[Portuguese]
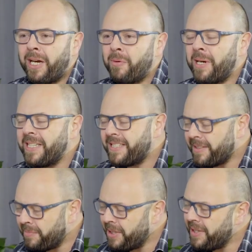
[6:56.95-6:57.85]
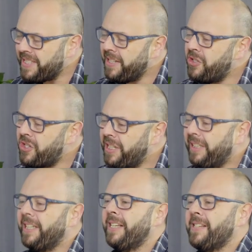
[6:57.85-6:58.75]
Com uma questão meio
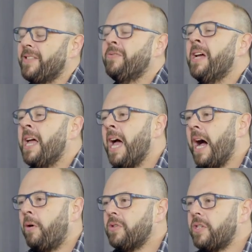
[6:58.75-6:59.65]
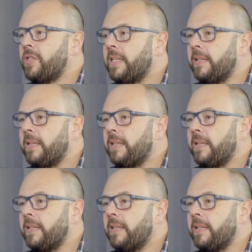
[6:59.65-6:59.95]
ressentida em relação ao uso desse,